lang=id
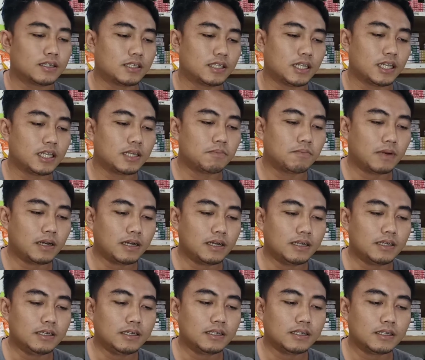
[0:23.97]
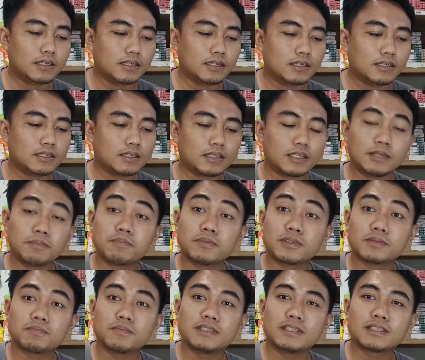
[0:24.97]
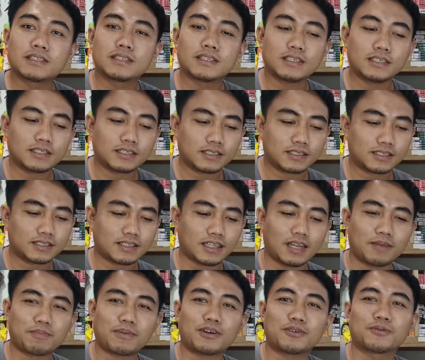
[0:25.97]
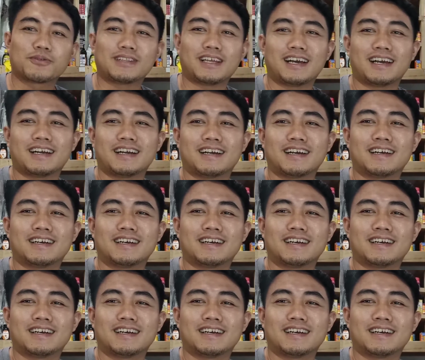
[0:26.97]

5 tips bisnis tanpa hutang.